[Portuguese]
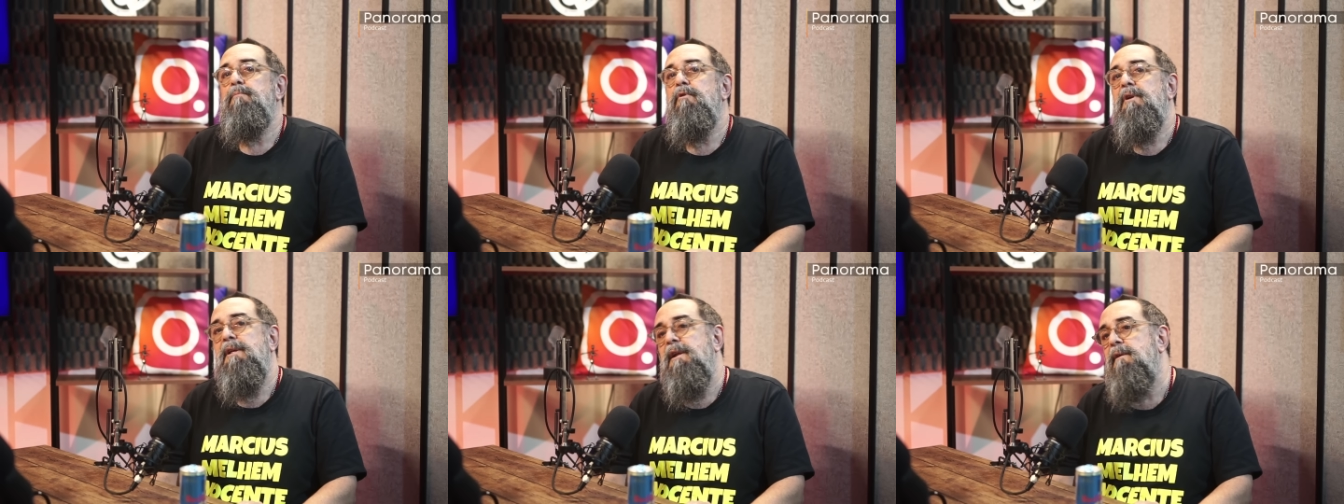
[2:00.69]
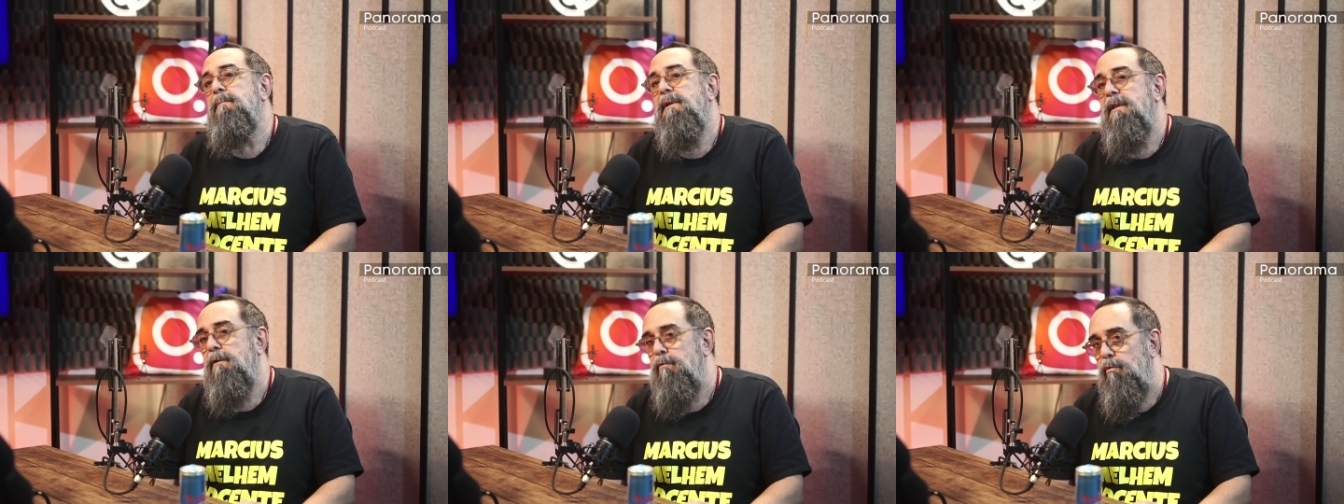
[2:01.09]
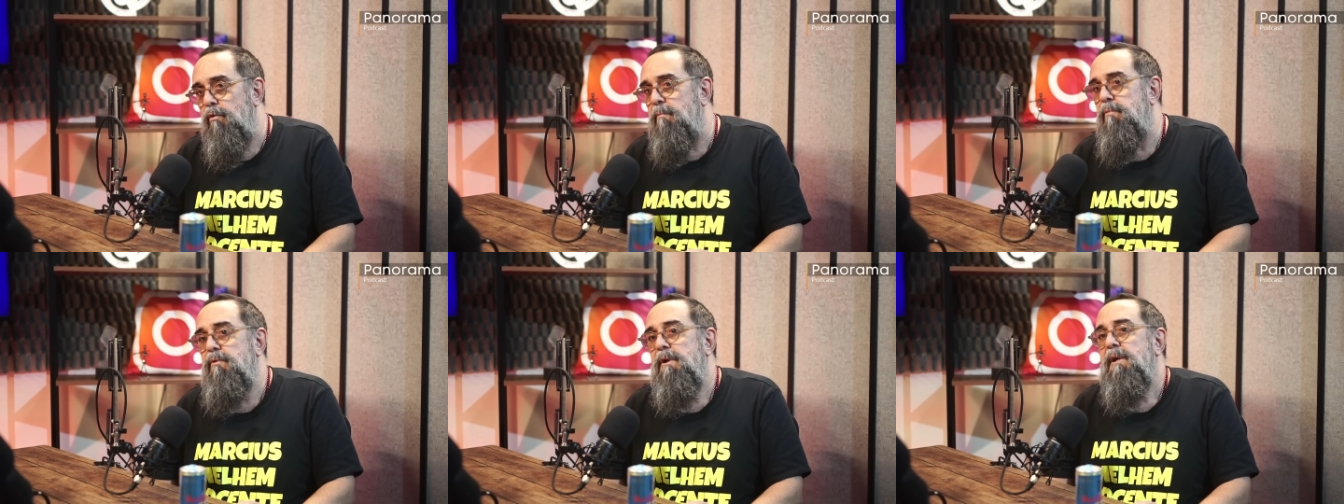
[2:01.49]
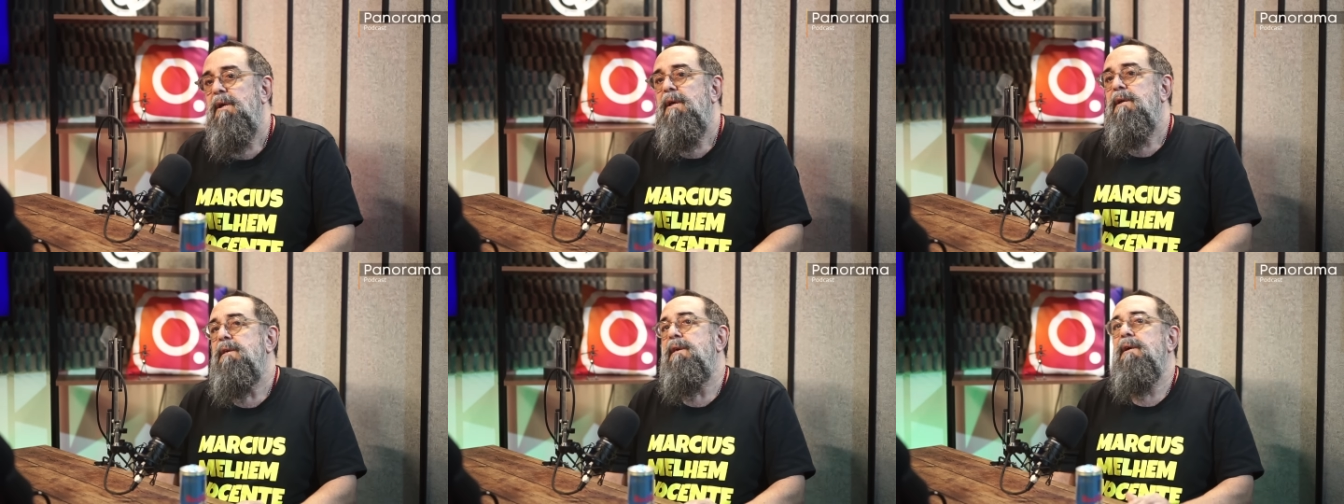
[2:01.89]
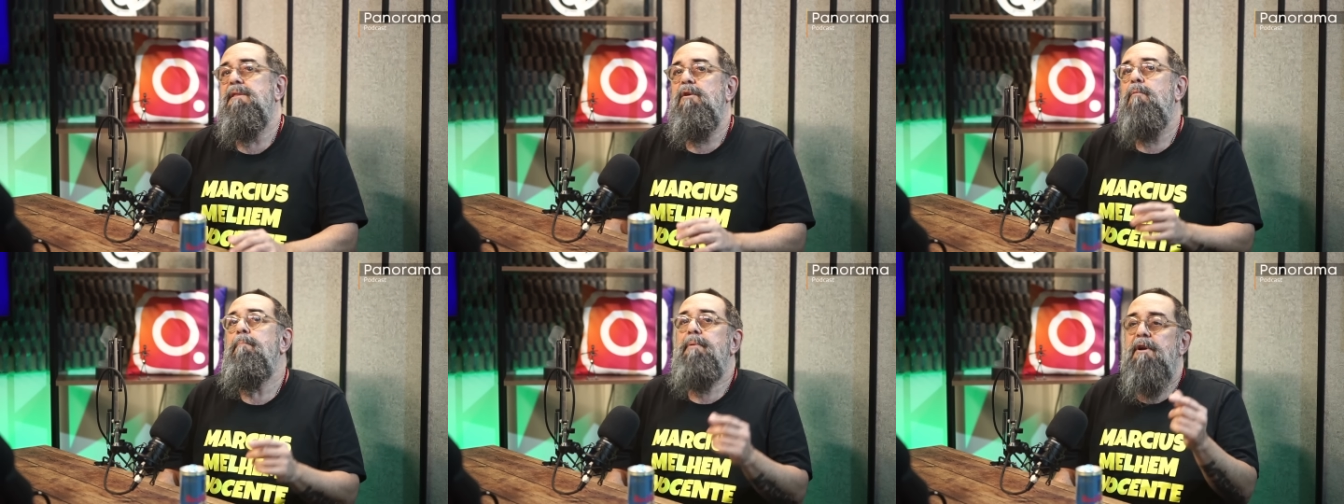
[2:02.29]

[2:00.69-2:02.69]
um programa na Globo, que ia ter um